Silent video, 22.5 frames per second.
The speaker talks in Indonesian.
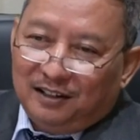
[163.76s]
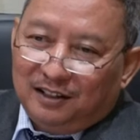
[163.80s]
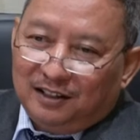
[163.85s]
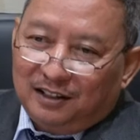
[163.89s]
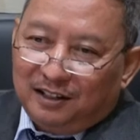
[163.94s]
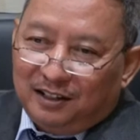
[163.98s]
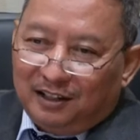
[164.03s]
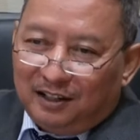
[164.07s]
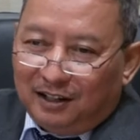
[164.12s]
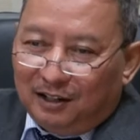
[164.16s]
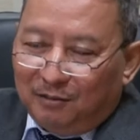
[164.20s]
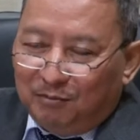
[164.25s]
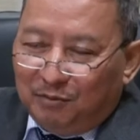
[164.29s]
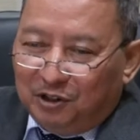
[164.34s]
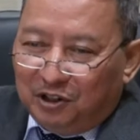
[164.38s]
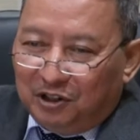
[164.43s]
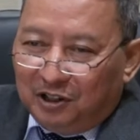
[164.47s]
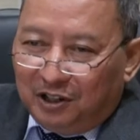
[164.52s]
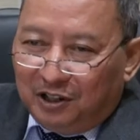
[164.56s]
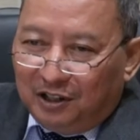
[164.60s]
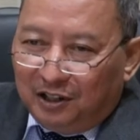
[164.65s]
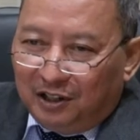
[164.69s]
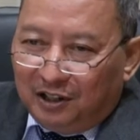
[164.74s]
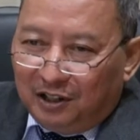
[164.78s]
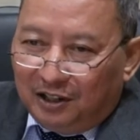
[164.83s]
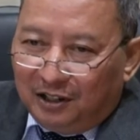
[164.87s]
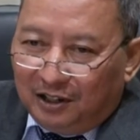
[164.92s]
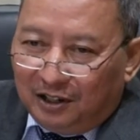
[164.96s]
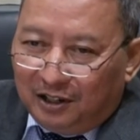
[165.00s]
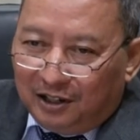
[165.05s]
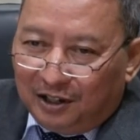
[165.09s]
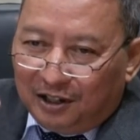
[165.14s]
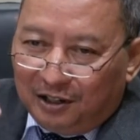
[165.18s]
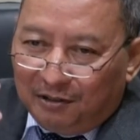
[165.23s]
Ketika misalnya
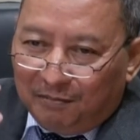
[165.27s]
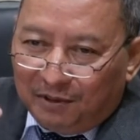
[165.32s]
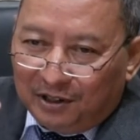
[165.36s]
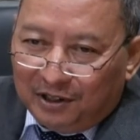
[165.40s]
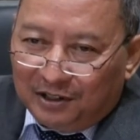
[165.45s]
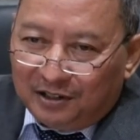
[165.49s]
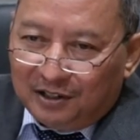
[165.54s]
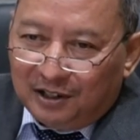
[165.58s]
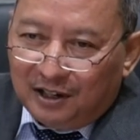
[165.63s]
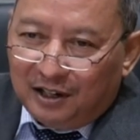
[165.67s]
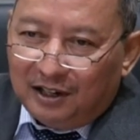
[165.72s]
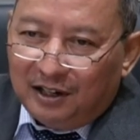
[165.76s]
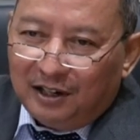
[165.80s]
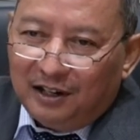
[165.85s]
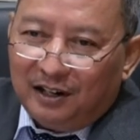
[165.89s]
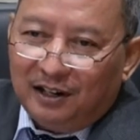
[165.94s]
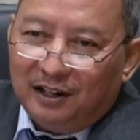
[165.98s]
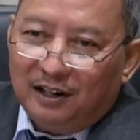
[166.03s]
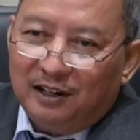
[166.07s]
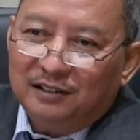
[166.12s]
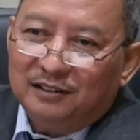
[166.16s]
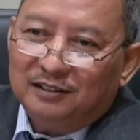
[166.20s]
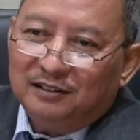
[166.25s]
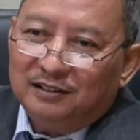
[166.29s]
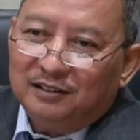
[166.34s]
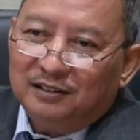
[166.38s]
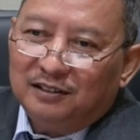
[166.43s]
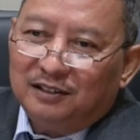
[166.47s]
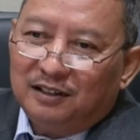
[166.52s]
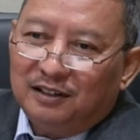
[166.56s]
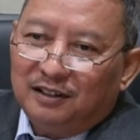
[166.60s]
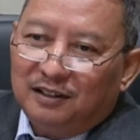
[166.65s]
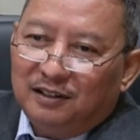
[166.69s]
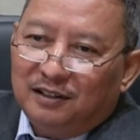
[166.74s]
kita lagi perjalanan
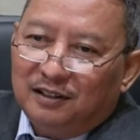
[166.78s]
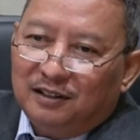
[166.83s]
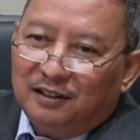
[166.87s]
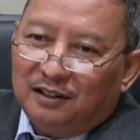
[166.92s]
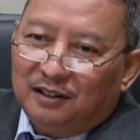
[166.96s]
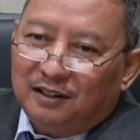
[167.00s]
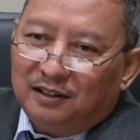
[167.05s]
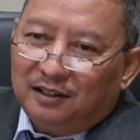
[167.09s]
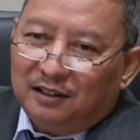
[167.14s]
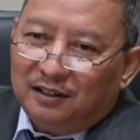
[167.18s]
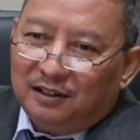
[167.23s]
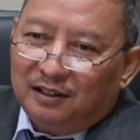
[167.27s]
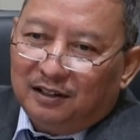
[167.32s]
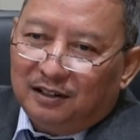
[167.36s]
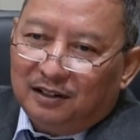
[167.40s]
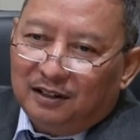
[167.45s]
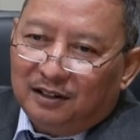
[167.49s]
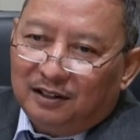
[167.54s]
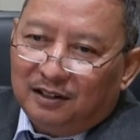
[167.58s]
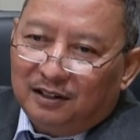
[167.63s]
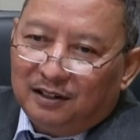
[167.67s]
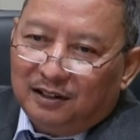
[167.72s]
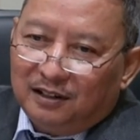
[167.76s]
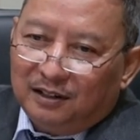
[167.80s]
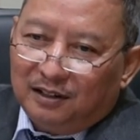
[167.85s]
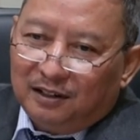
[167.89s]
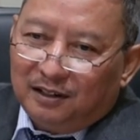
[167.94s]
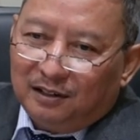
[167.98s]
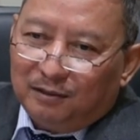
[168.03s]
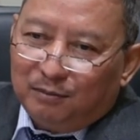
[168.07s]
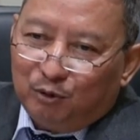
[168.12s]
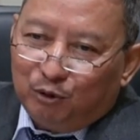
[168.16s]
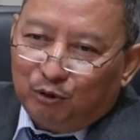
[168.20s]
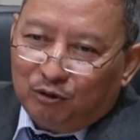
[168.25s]

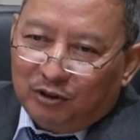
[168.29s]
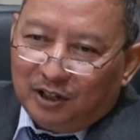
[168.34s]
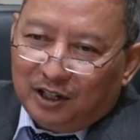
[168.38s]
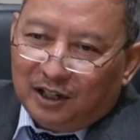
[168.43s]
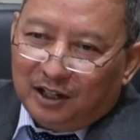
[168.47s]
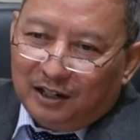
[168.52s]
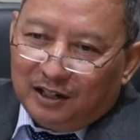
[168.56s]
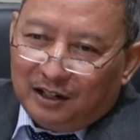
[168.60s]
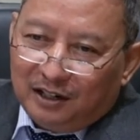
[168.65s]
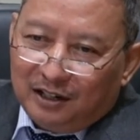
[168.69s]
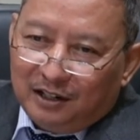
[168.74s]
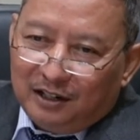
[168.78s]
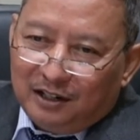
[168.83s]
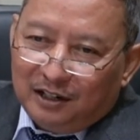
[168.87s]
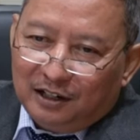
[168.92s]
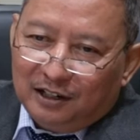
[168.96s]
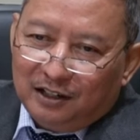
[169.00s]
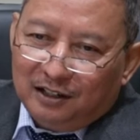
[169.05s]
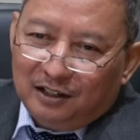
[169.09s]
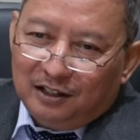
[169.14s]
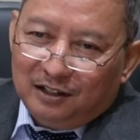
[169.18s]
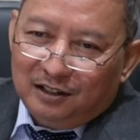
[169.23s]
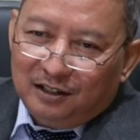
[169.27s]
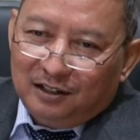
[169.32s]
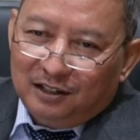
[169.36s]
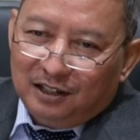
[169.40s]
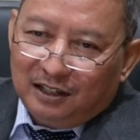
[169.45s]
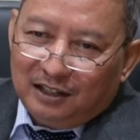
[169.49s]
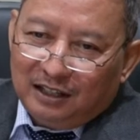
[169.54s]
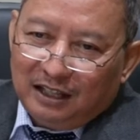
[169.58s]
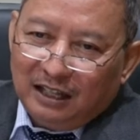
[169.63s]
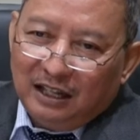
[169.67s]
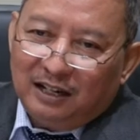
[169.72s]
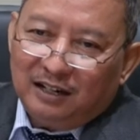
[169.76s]
eh, kebetulan ada yang
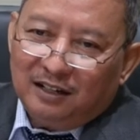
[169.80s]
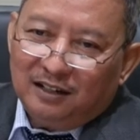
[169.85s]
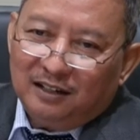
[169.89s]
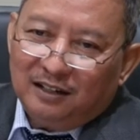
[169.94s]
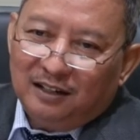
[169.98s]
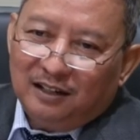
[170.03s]
nyetir,